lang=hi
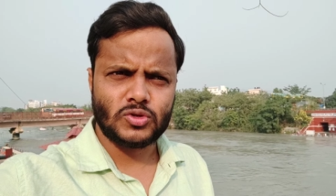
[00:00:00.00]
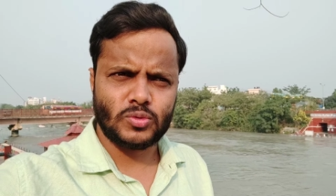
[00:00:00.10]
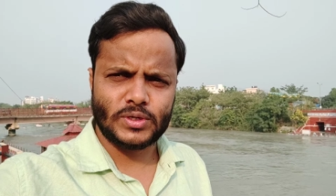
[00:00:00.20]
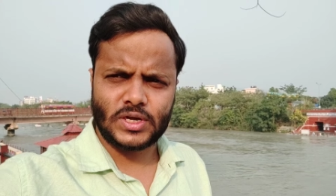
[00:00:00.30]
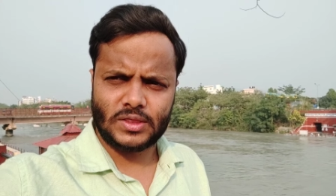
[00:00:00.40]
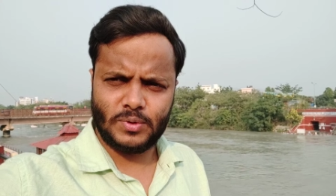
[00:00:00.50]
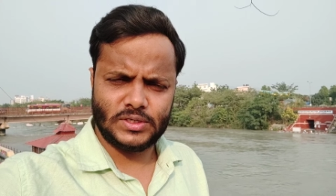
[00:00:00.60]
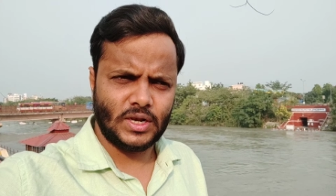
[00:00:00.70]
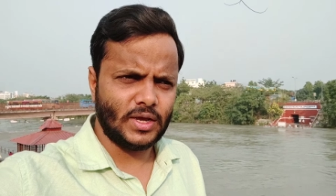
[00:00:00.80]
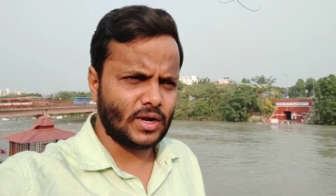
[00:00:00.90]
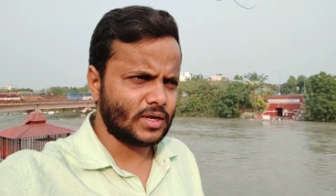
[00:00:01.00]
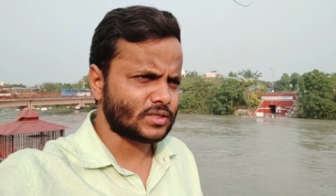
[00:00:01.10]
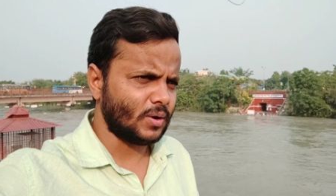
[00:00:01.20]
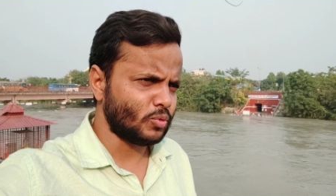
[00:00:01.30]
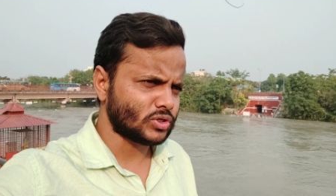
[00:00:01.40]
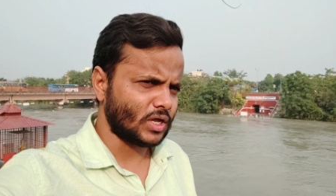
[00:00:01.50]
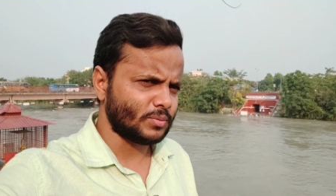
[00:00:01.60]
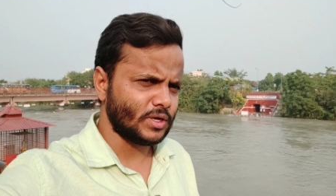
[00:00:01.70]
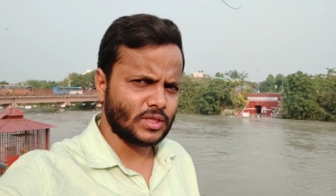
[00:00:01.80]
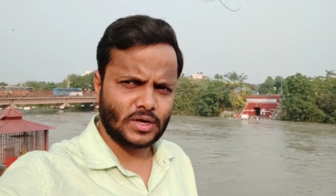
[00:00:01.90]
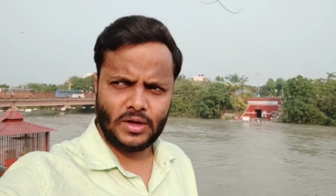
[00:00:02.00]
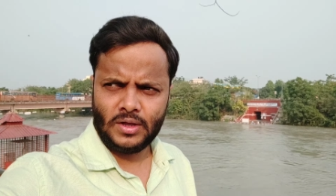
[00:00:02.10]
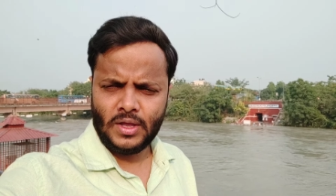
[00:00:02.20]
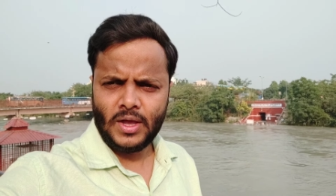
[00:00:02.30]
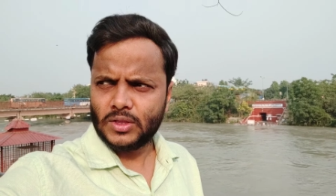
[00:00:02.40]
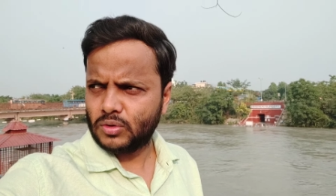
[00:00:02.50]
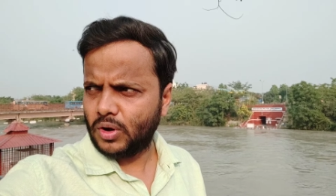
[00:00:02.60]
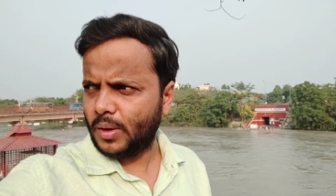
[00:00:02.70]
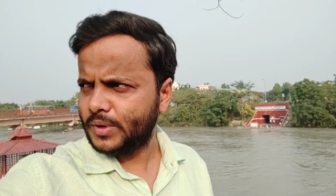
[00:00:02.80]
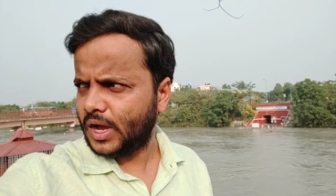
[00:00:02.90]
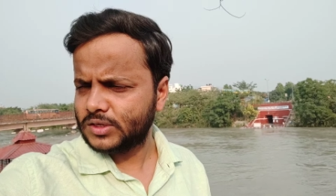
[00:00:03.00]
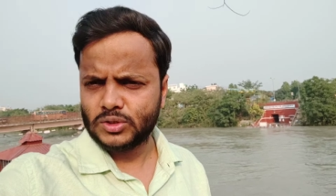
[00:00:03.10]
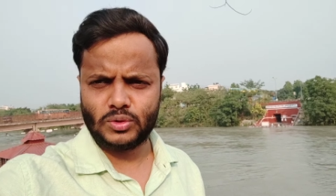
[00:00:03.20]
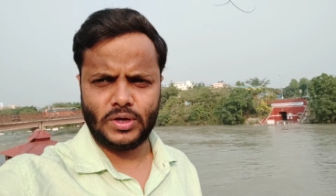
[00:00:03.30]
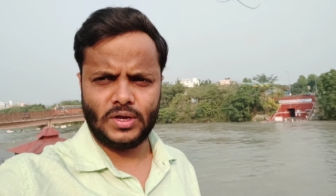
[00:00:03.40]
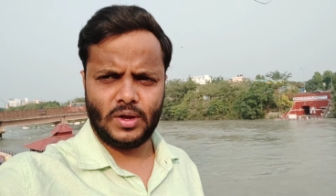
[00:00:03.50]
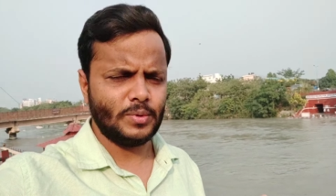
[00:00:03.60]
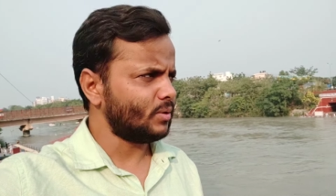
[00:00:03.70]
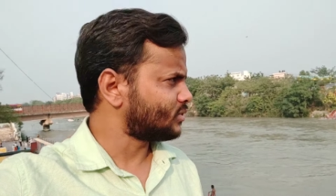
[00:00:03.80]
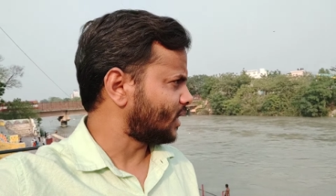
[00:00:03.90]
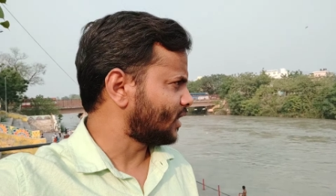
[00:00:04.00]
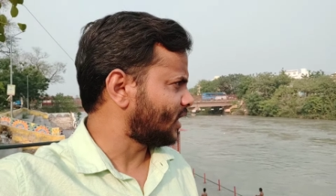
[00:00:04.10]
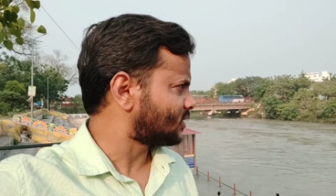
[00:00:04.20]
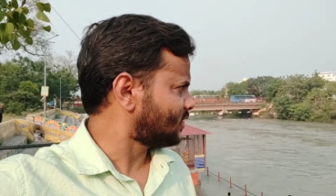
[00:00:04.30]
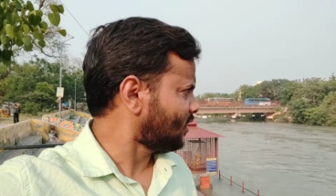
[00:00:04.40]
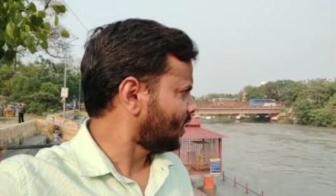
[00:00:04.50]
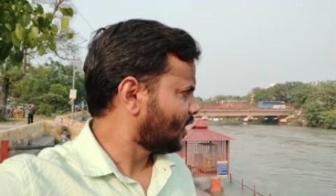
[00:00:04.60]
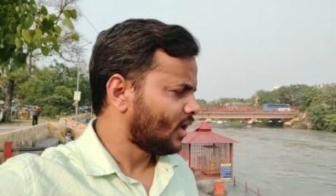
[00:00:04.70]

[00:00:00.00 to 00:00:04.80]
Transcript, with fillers: सुबह सात बजे से लेकर के शाम को सात बजे तक का तो अभी यहाँ से जो है अभी हम चलेंगे यहाँ से